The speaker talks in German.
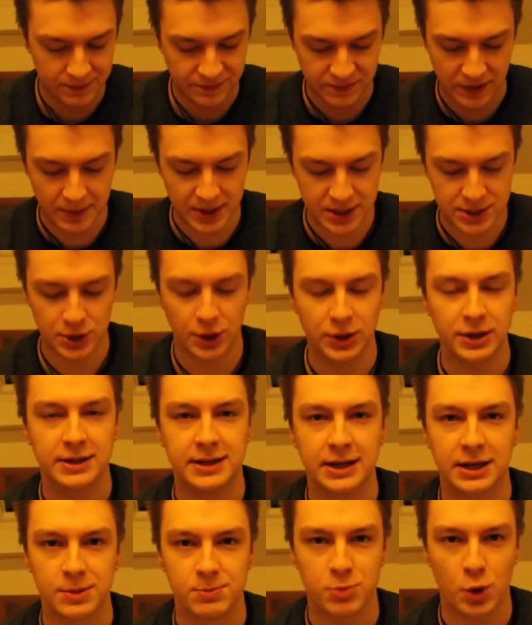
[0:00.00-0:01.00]
wenn man so eine
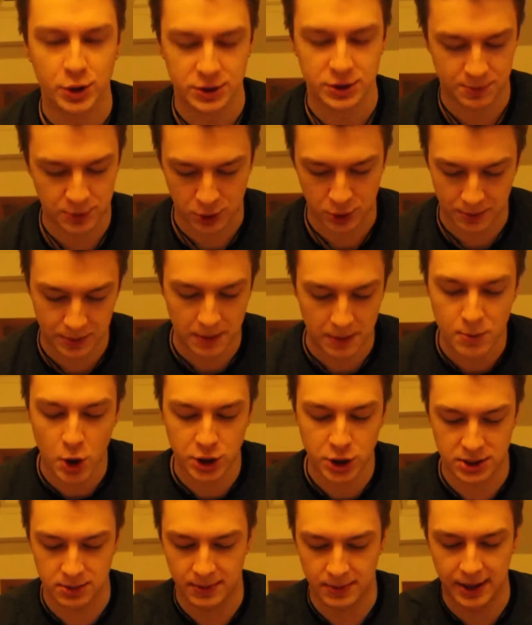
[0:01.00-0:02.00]
dicke Box bekommt, dann
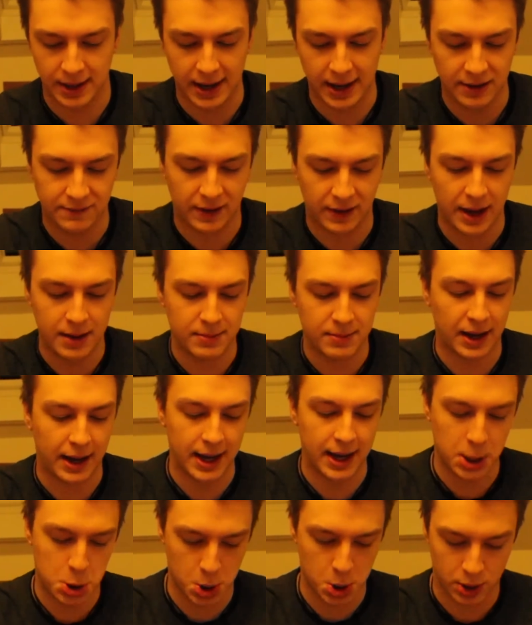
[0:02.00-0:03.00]
möchte man da einfach einmal
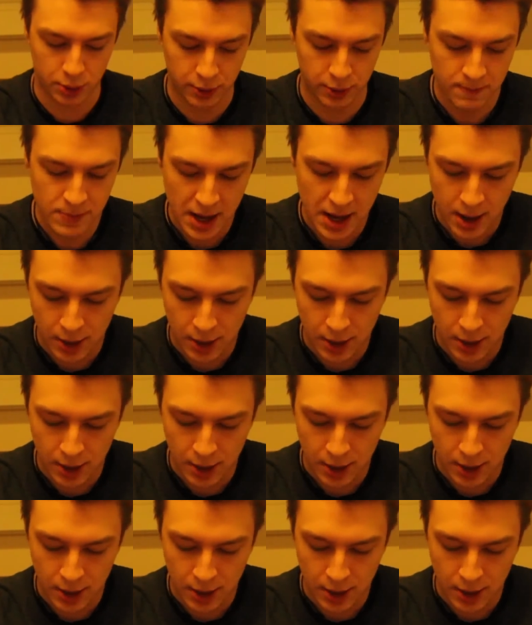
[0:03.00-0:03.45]
reinschauen.